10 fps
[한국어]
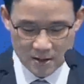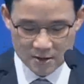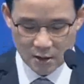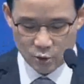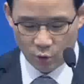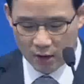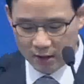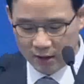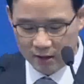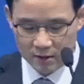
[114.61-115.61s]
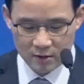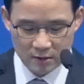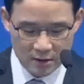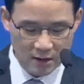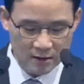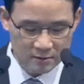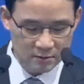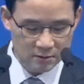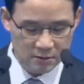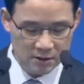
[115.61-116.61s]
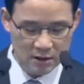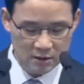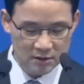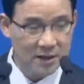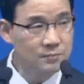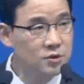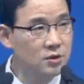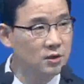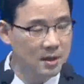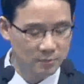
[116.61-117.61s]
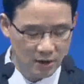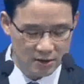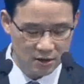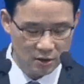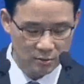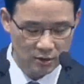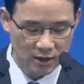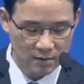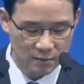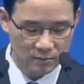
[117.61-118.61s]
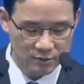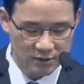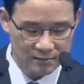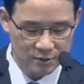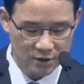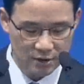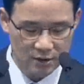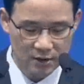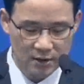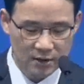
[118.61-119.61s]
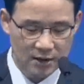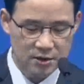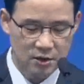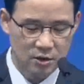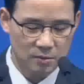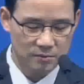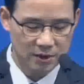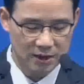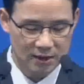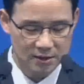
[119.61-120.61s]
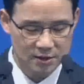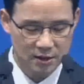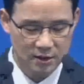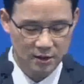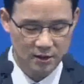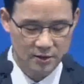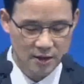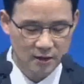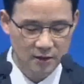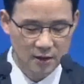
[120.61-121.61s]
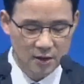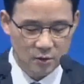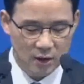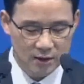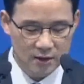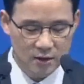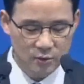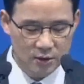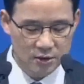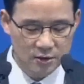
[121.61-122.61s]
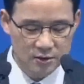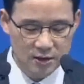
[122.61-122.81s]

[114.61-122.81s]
자, 요한에 대한 얘기를 3절을 한번 같이 읽어볼까요? 본문 3절 같이 읽어봅니다. 시작. 광야에 외치는